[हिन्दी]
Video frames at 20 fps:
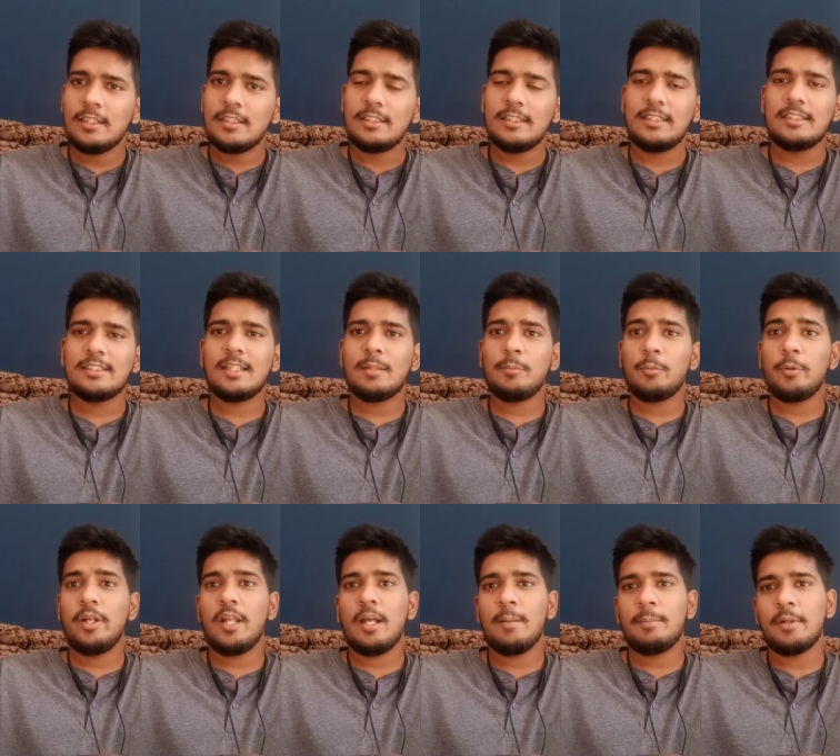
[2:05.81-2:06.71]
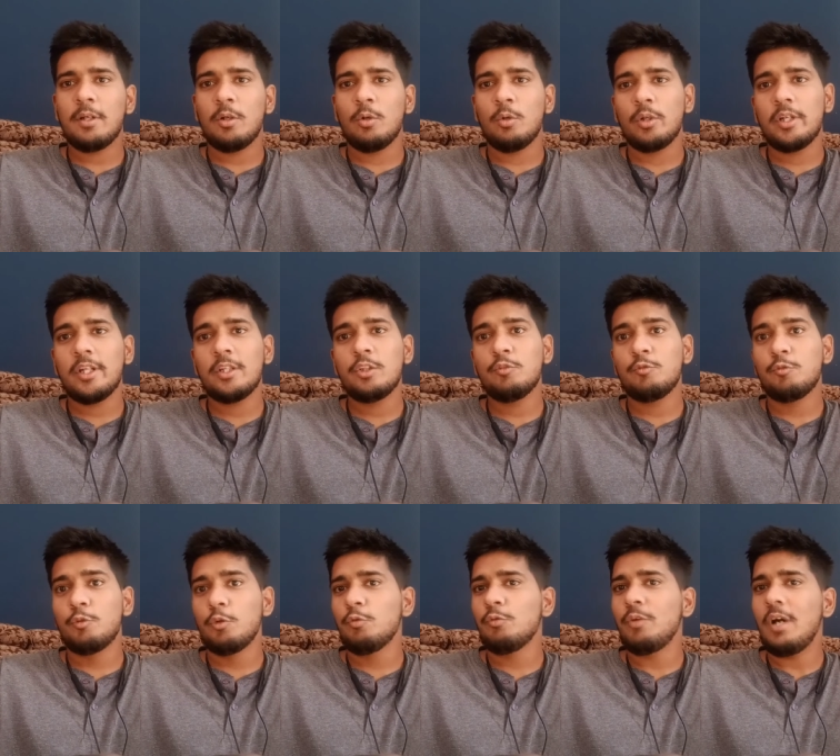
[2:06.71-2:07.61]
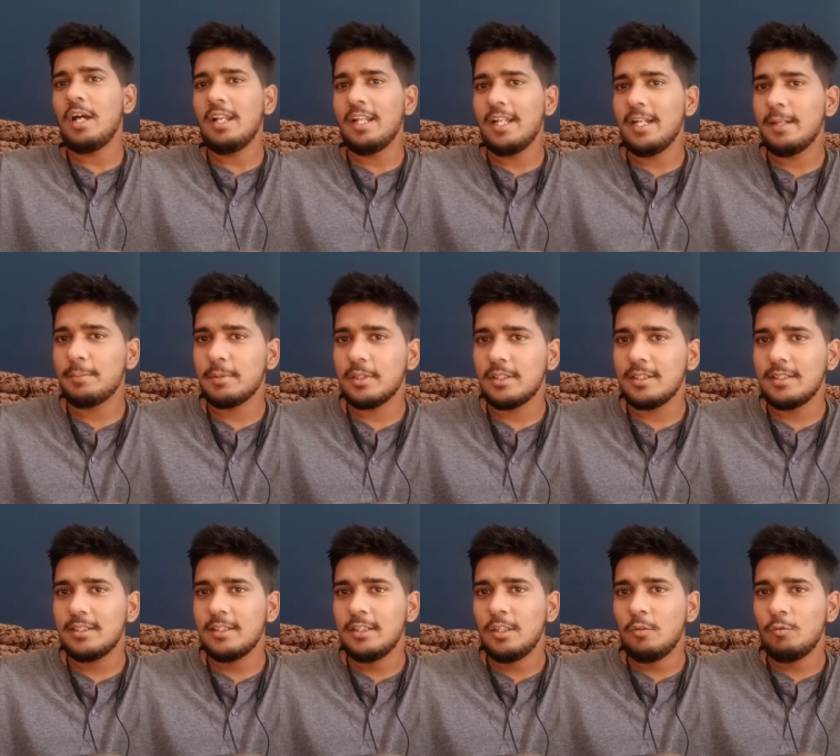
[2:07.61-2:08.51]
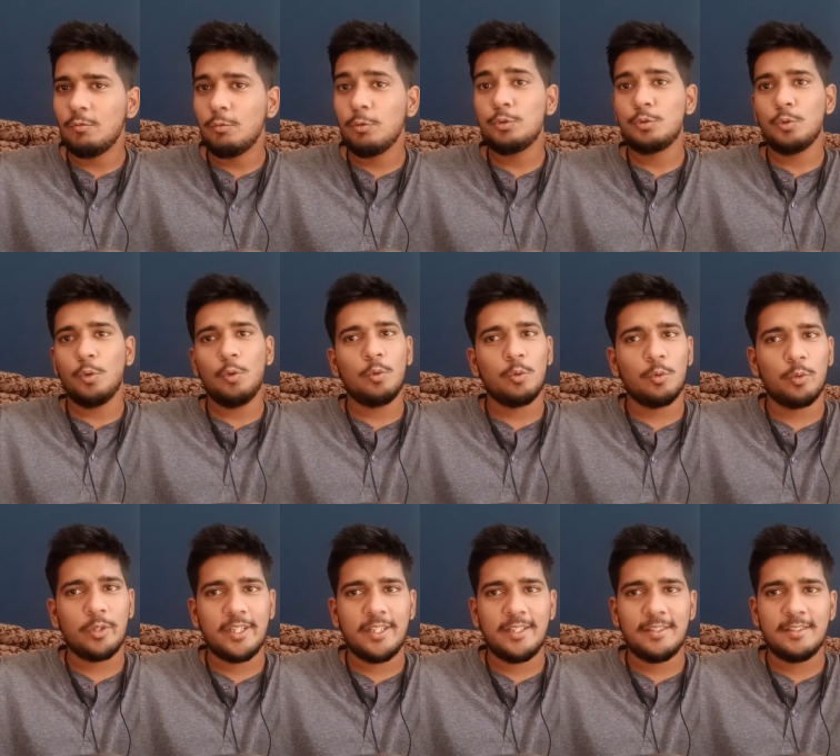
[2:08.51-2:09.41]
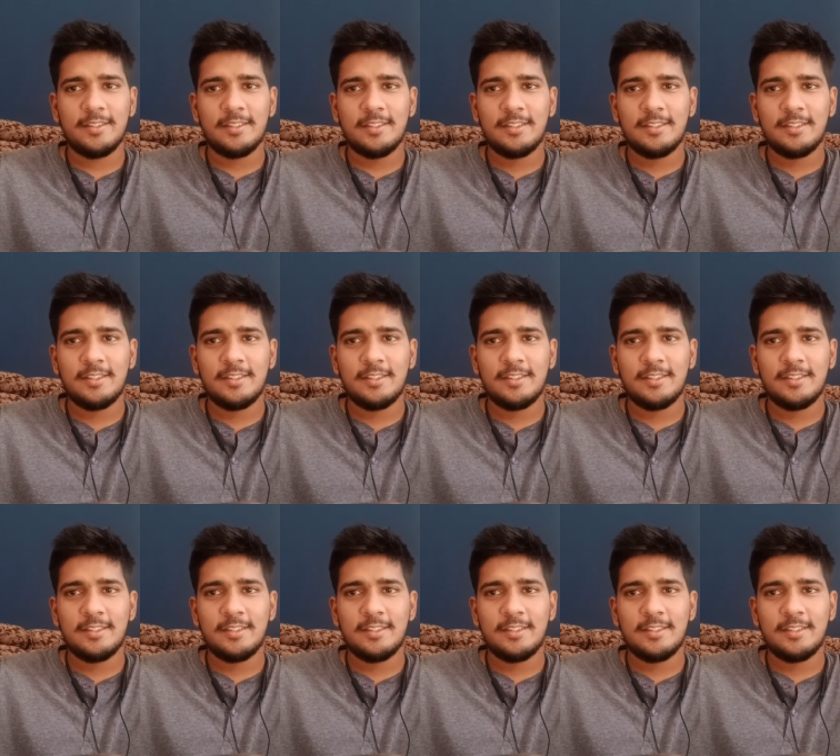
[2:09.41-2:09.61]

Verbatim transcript: तीसरा पॉइंट आपका हो गया जो फुटवाल है आपका वो चोक हो गया है